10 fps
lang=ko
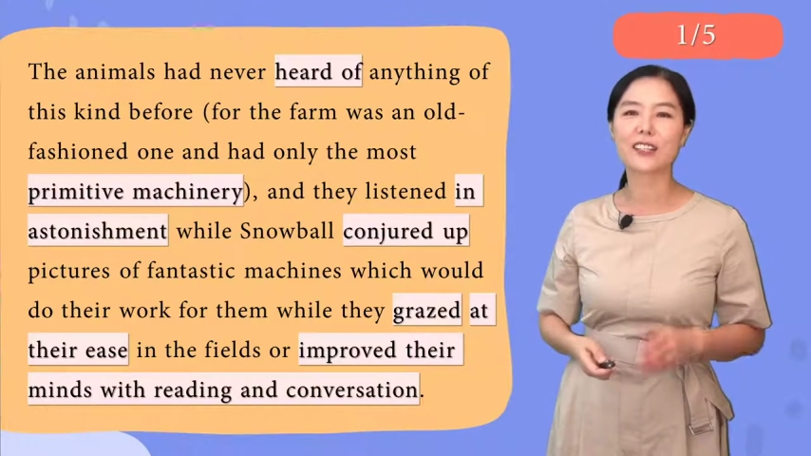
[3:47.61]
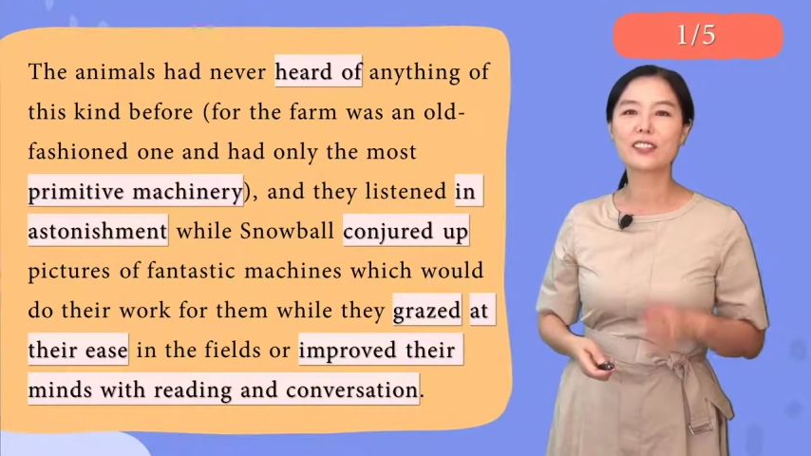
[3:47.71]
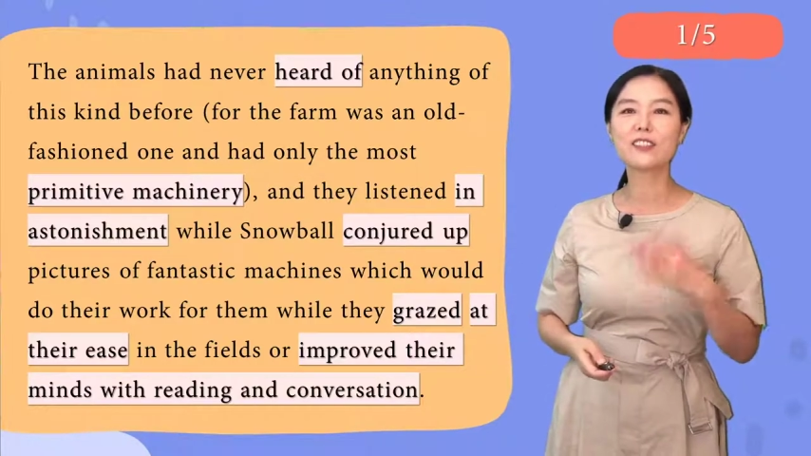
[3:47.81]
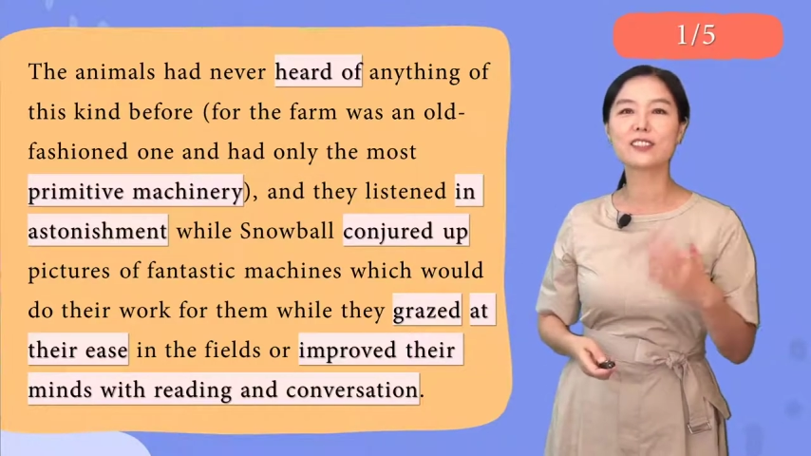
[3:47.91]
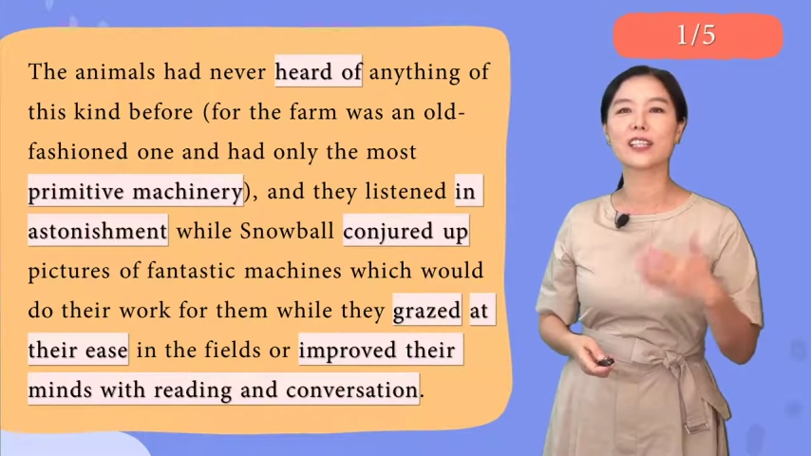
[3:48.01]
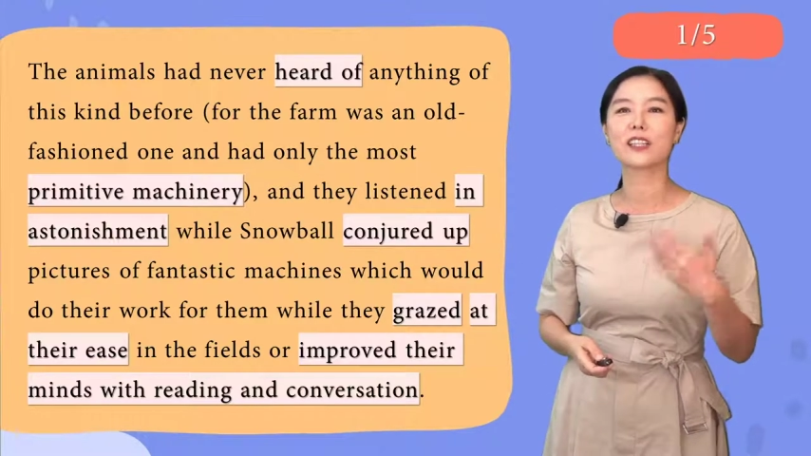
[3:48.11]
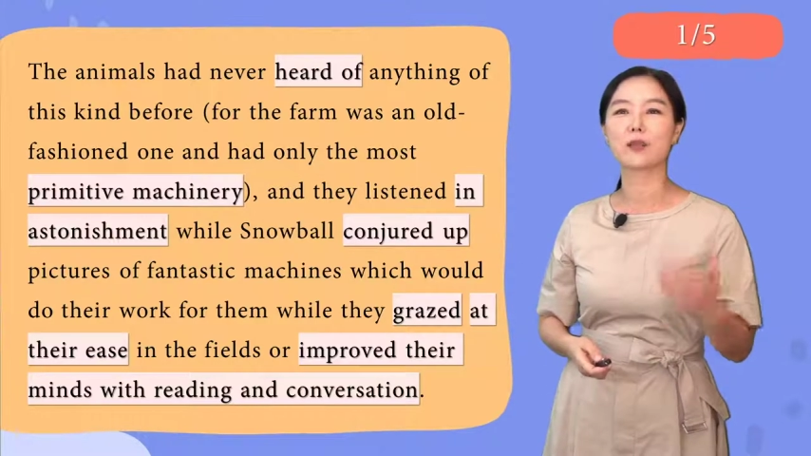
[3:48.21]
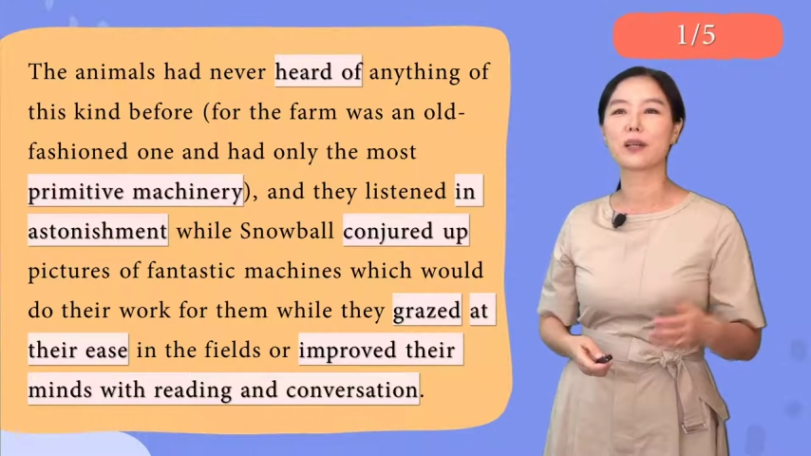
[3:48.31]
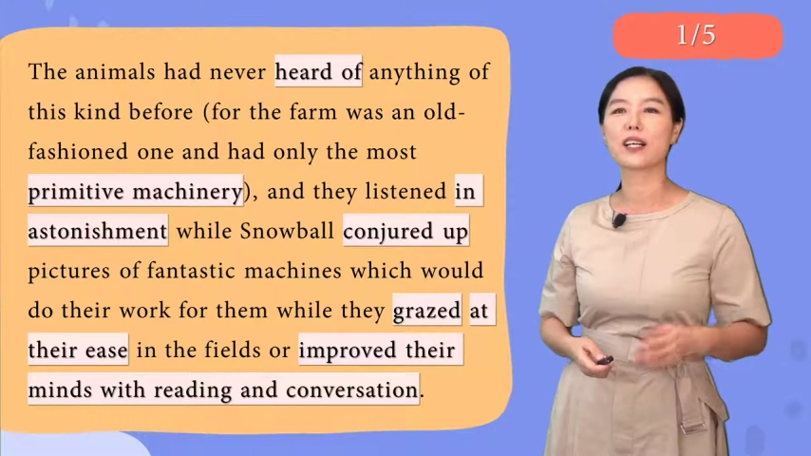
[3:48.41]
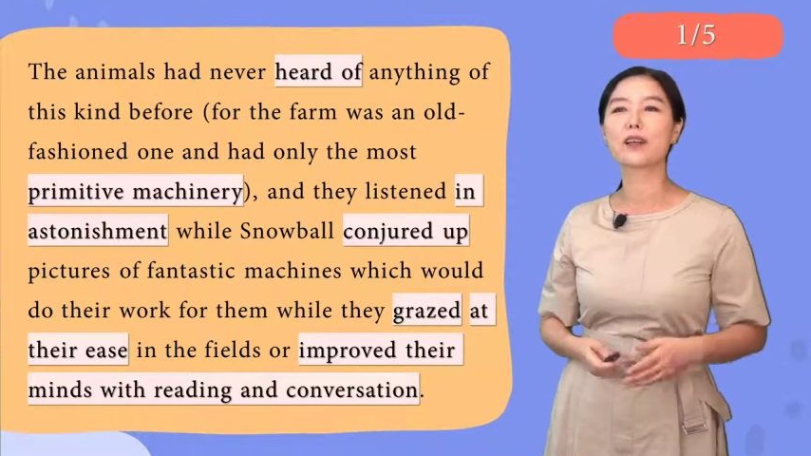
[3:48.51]
이런 얘기를
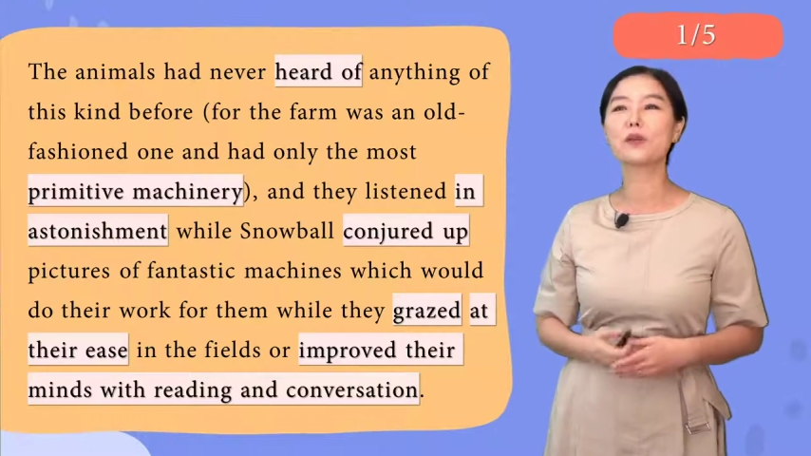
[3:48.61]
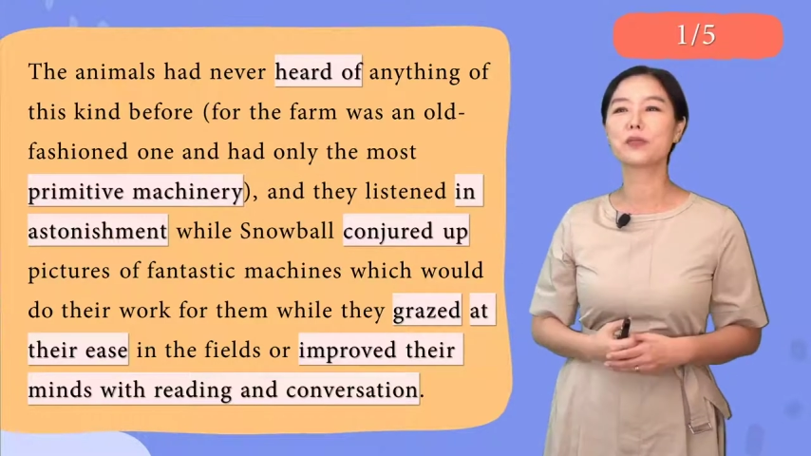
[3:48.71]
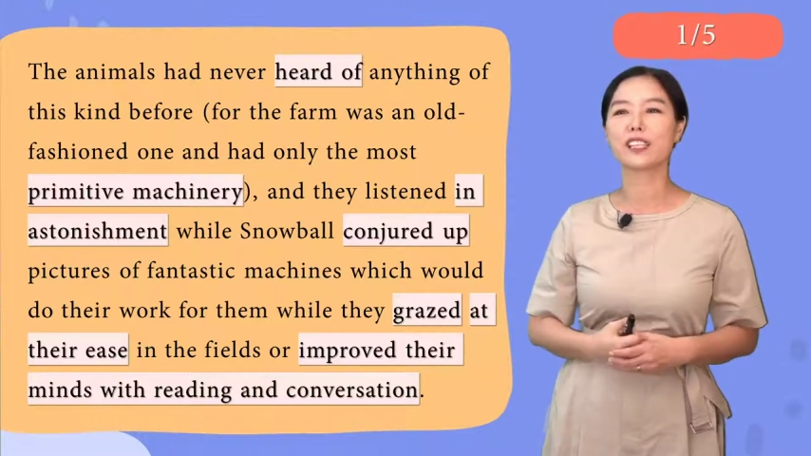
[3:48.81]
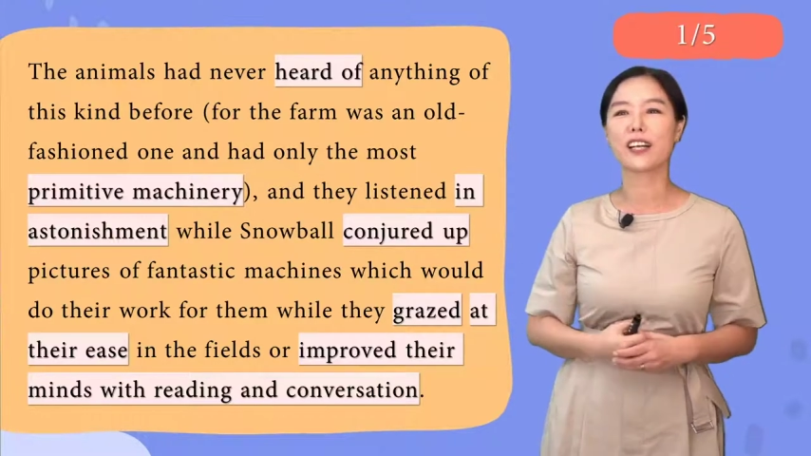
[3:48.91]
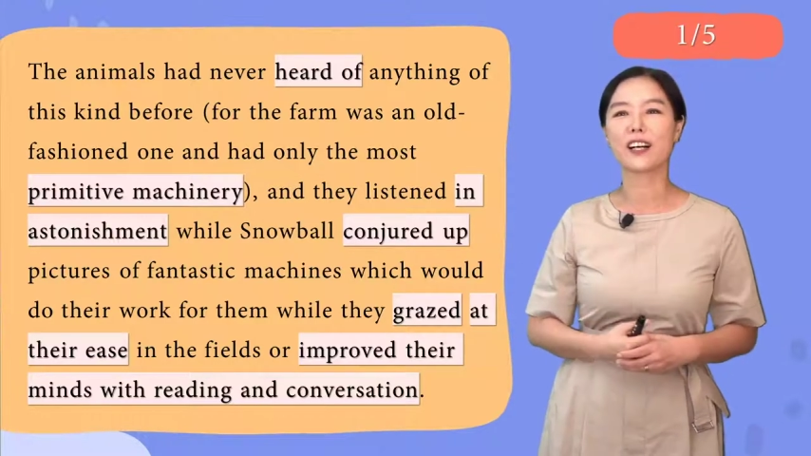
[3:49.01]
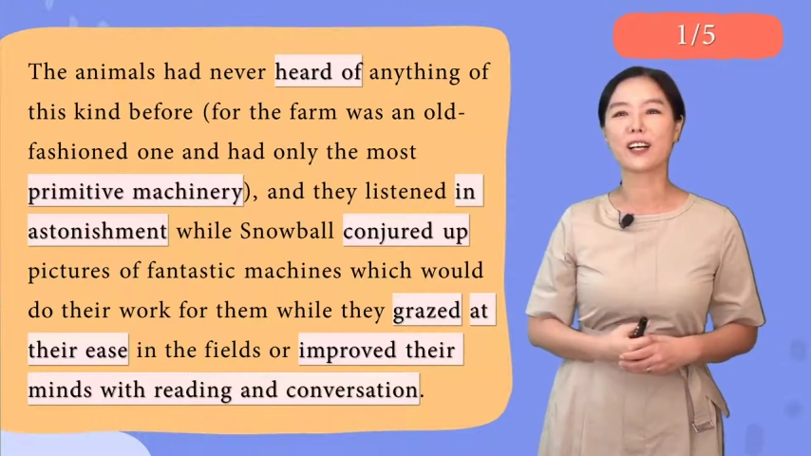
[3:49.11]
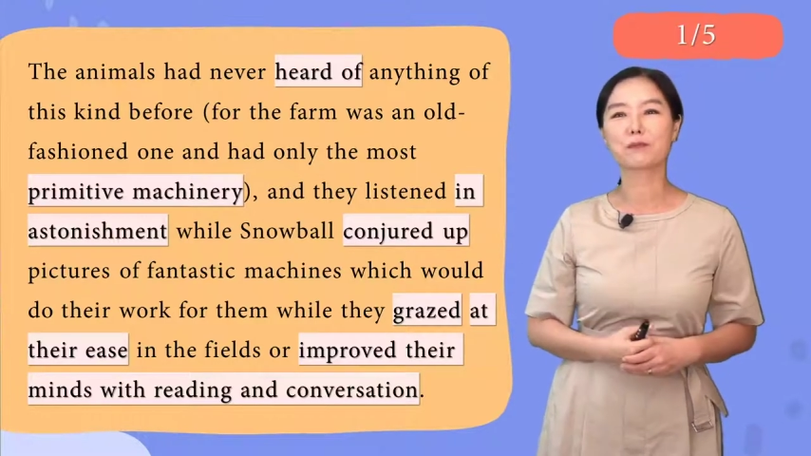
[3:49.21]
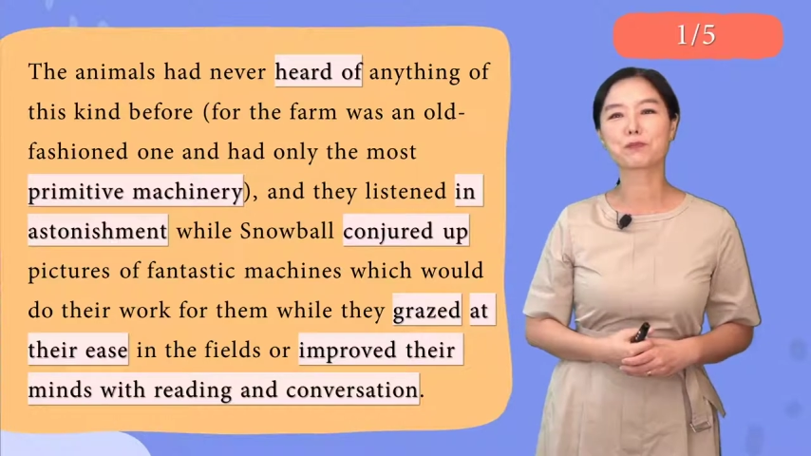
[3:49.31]
막 한 겁니다.